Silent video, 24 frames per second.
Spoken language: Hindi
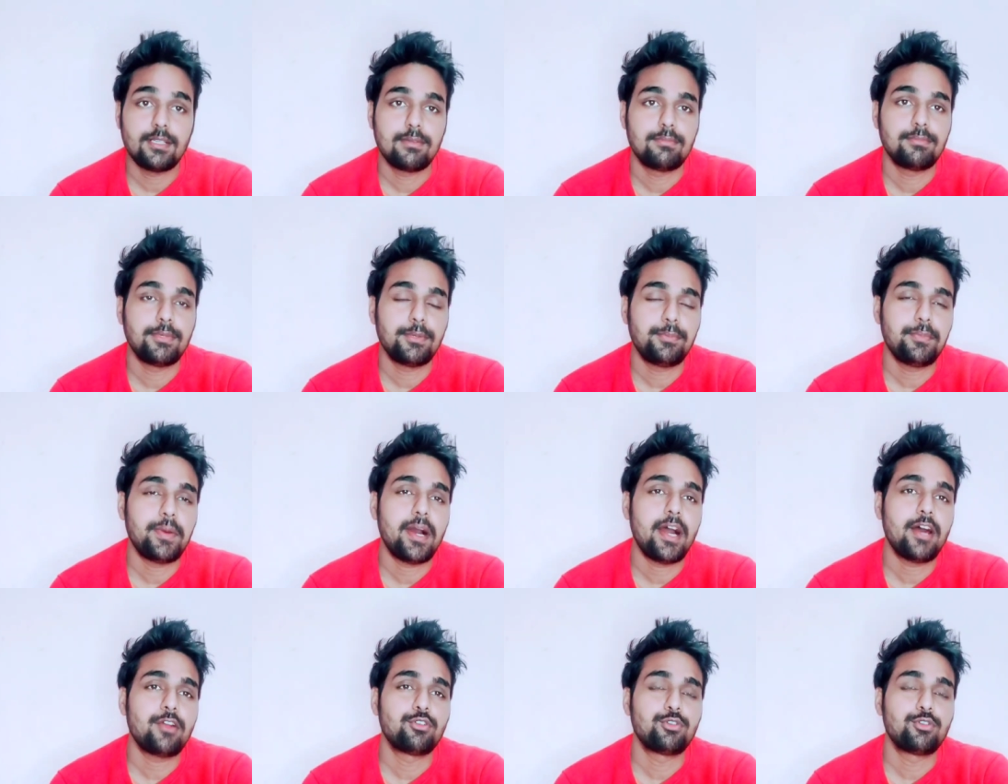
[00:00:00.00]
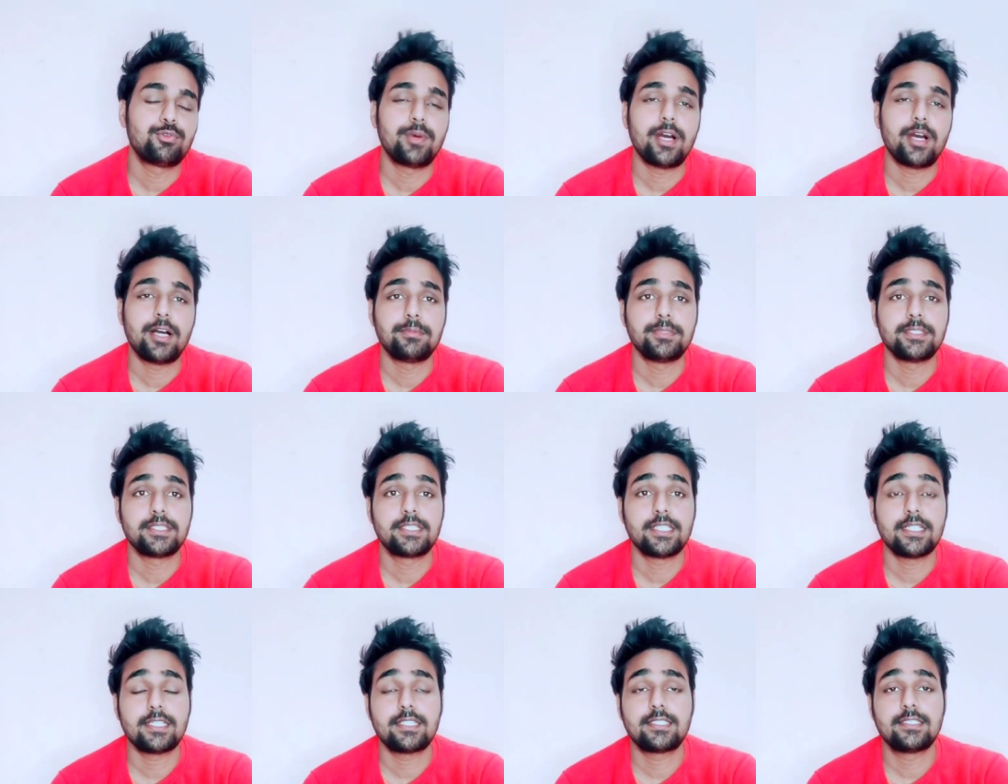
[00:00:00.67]
बीमार हूँ मैं अभी
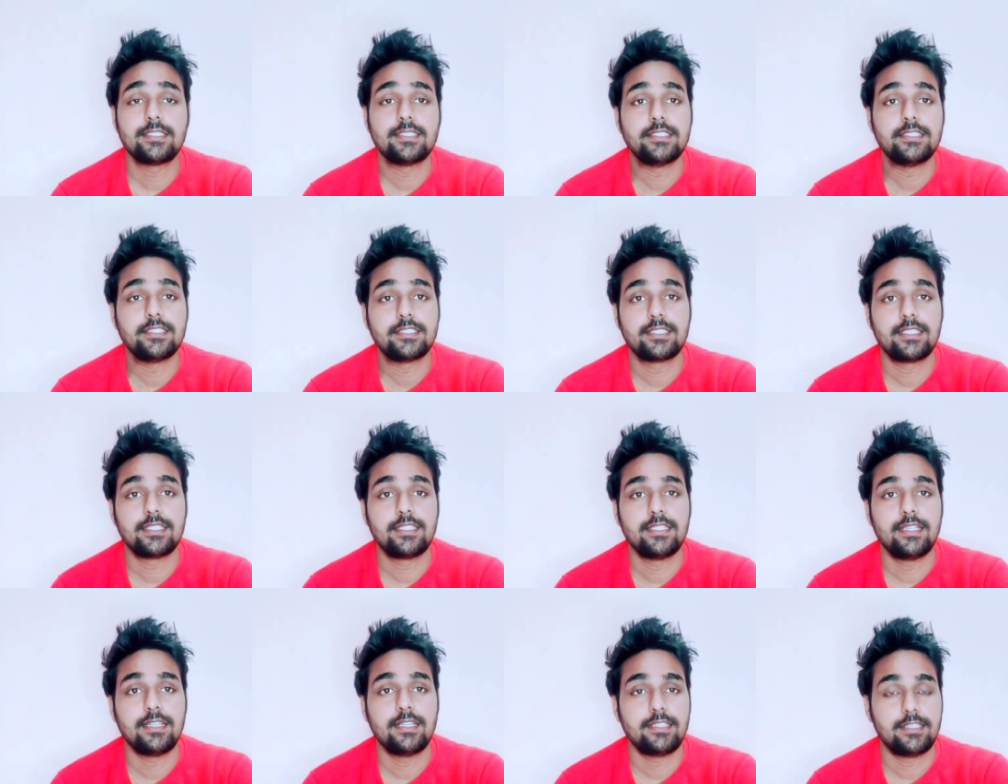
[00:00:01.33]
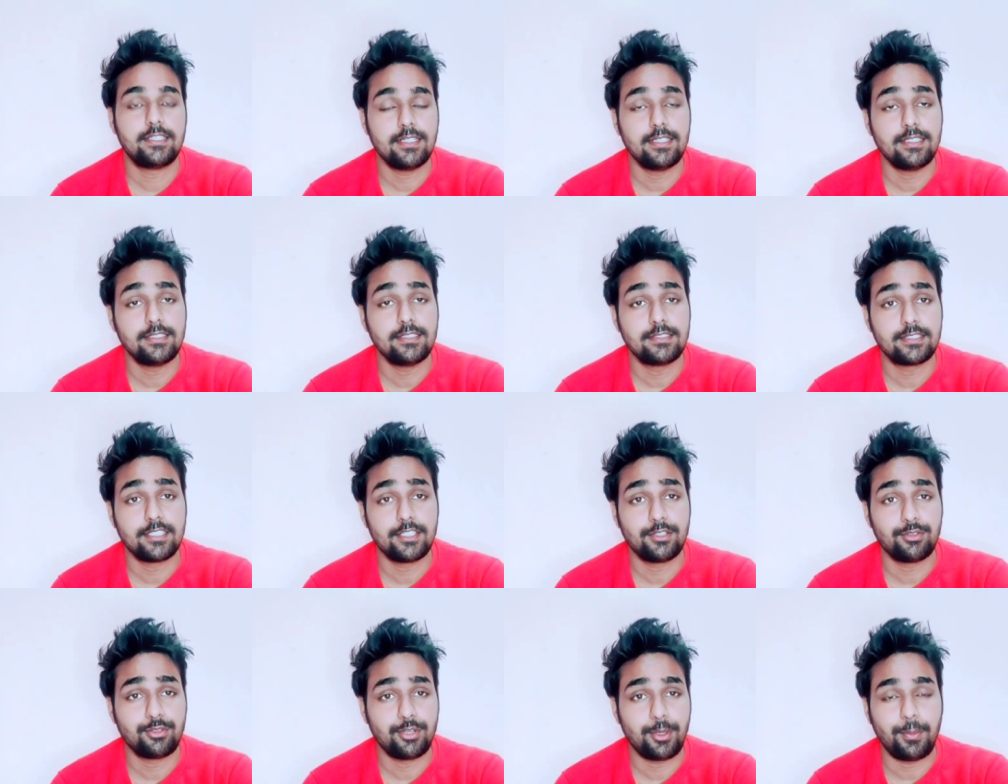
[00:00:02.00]
तक इसलिए डल से
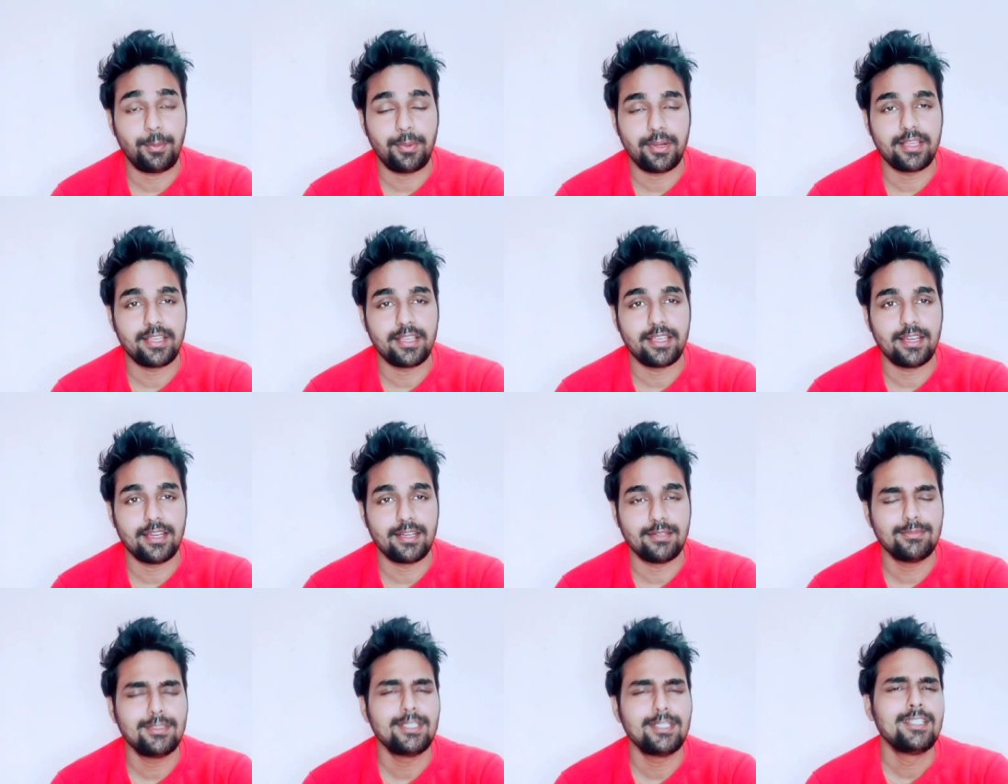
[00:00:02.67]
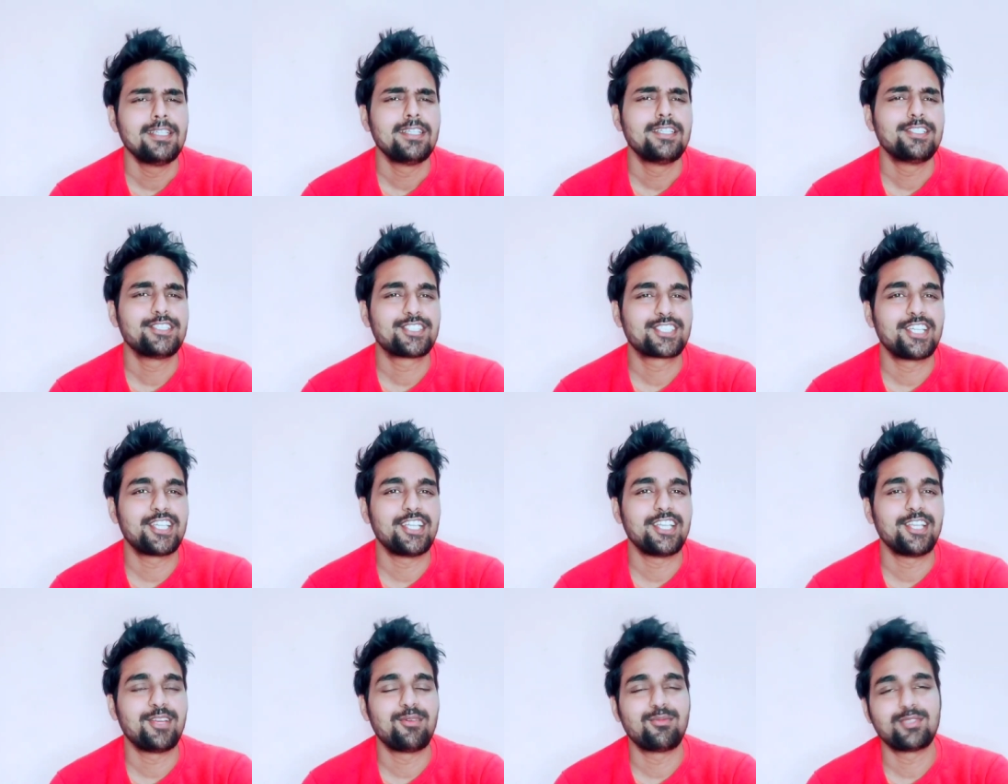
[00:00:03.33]
हुए पड़े हैं हम इसके
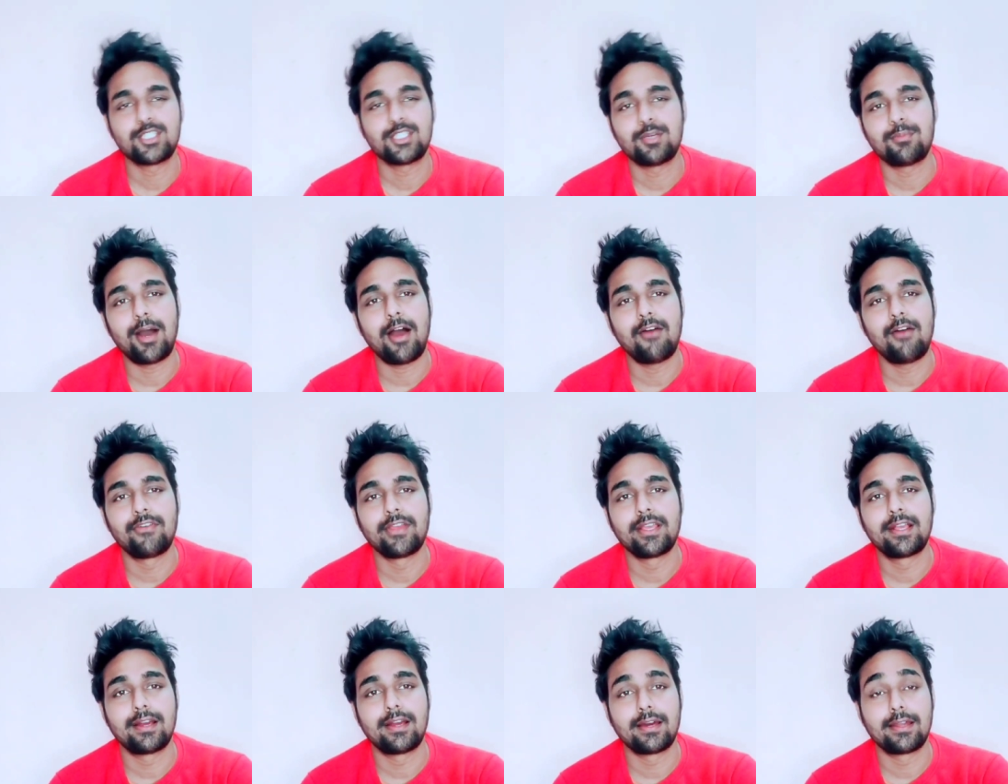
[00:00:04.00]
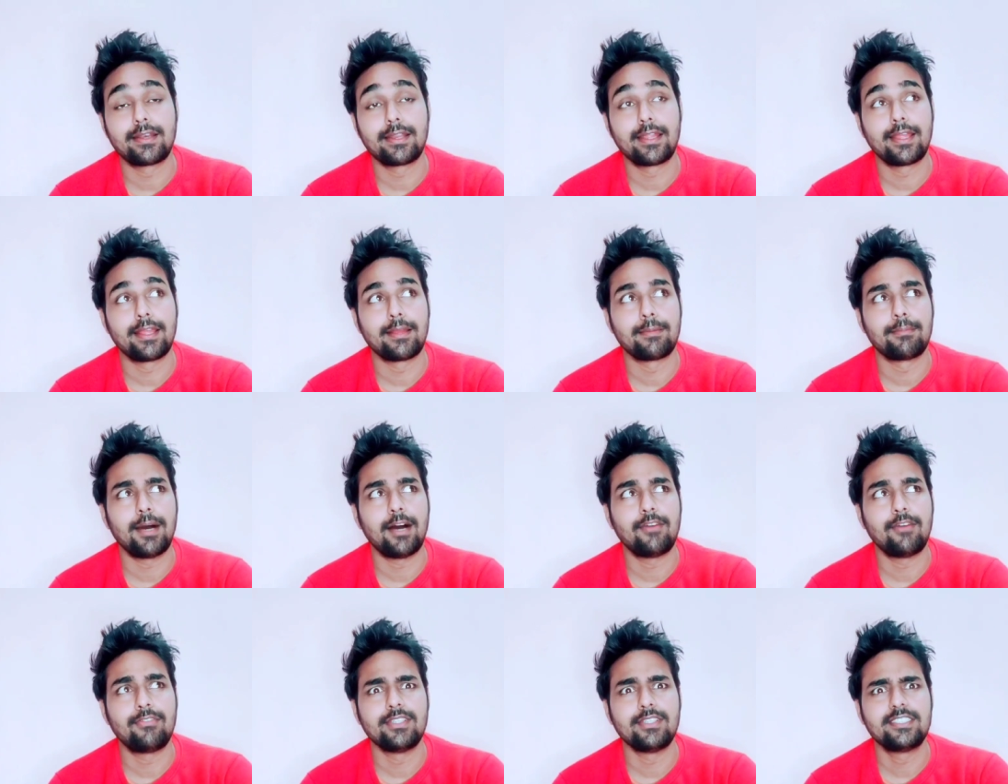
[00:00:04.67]
लिए मुझे माफ़ी करें
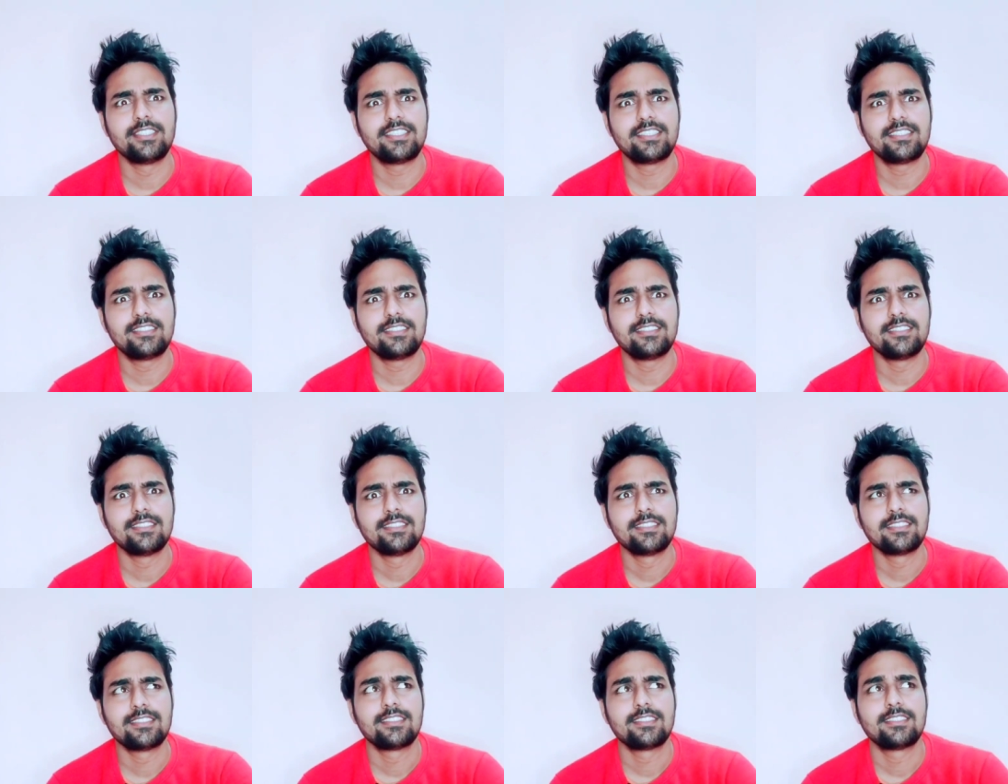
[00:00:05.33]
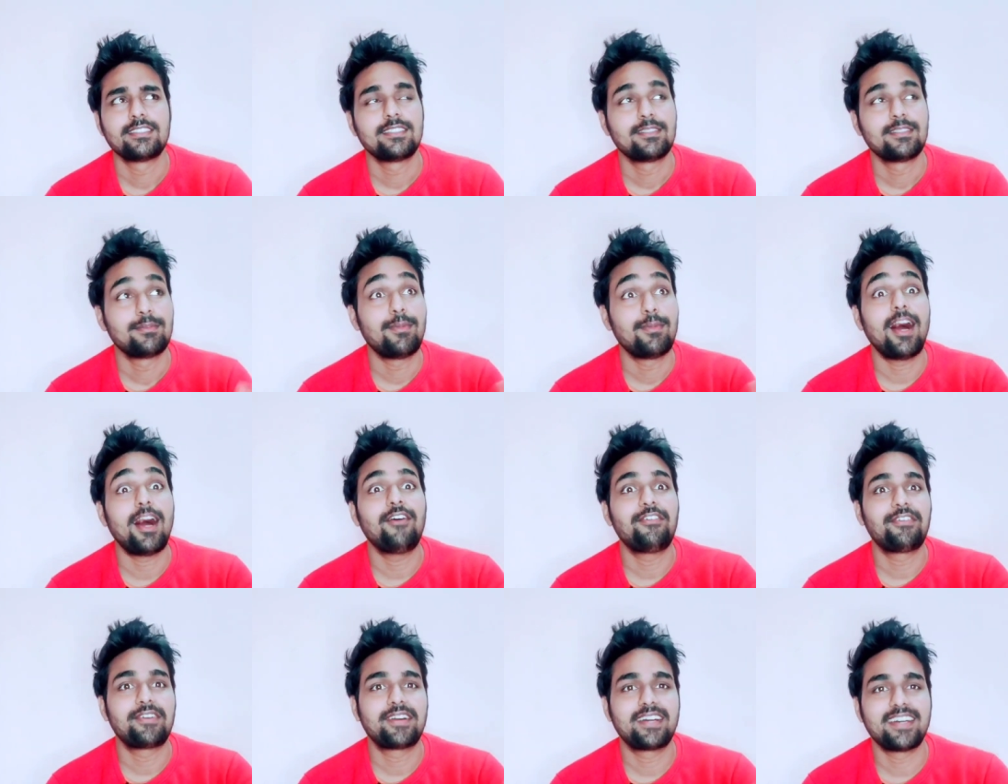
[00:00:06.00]
माफ़ी
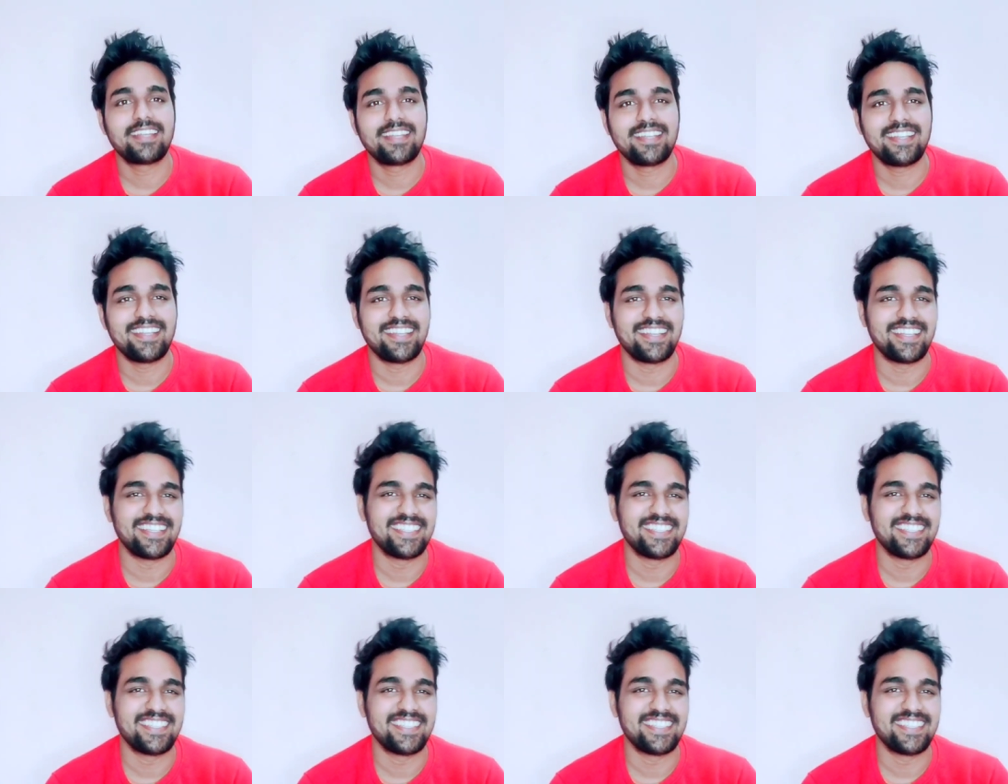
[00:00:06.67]
माफ़ करें